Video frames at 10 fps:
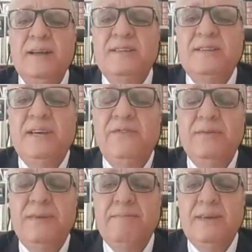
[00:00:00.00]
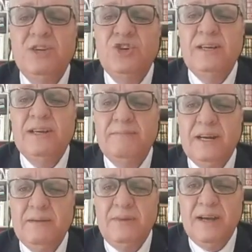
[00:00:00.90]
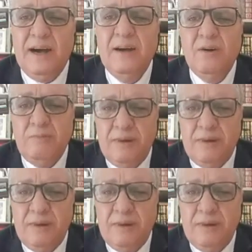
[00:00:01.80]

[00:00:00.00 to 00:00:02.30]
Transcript: 90% من الجاليه المغربيه